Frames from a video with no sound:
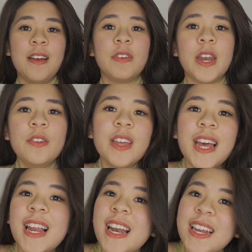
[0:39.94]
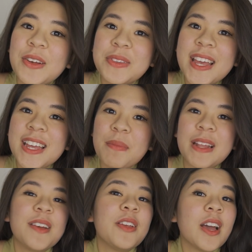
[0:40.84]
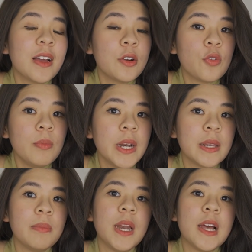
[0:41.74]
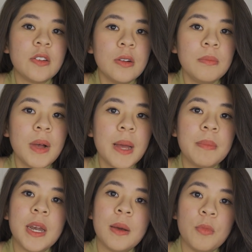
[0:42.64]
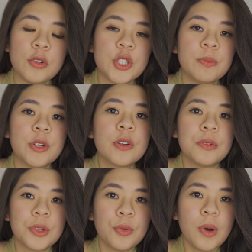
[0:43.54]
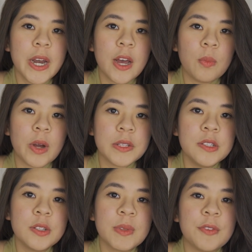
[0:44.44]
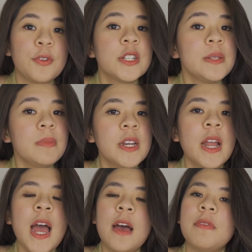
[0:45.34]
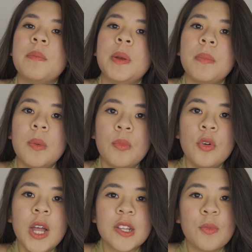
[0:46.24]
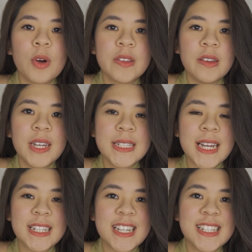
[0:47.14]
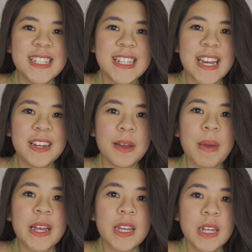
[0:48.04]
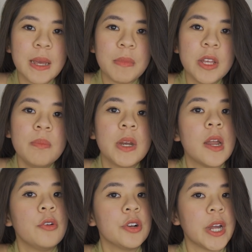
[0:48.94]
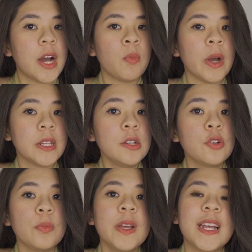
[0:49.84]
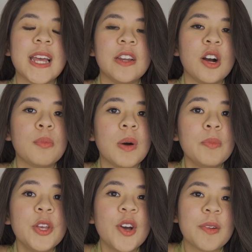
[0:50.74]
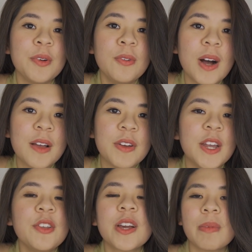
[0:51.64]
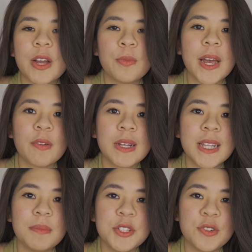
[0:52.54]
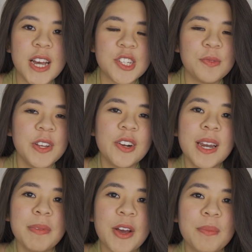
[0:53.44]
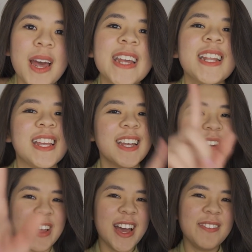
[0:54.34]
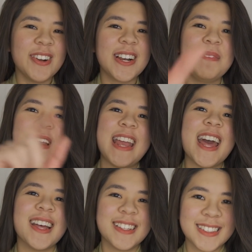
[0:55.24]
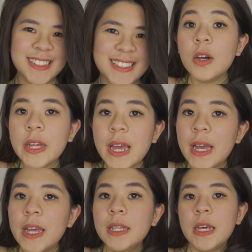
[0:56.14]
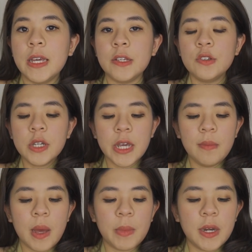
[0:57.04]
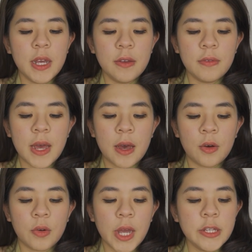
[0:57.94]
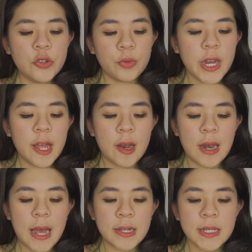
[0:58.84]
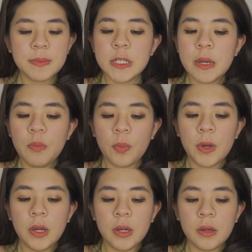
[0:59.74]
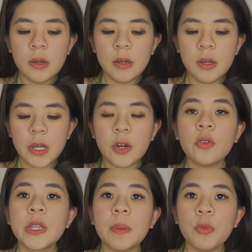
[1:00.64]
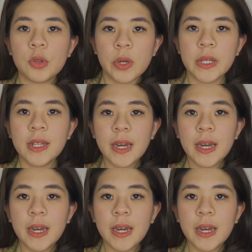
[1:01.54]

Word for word: và nếu như đây là lần đầu tiên các bạn theo dõi kênh của mình thì mình là Trâm Mai, mình là một trong những cựu thủ khoa Đại học Ngoại thương trong thành phố Hồ Chí Minh và mình mong muốn là thông qua series này sẽ chia sẻ đến các bạn kinh nghiệm đã giúp mình đậu được Đại học Ngoại thương cũng như là giành được học bổng đi du học nước ngoài và nếu như các bạn cũng đang quan tâm đến chủ đề trong video clip ngày hôm nay thì nhớ theo dõi hết video clip này nha. Ok, thì trước khi mà mình đi vào cái chủ đề là sắp xếp một lịch ôn tập một tuần như thế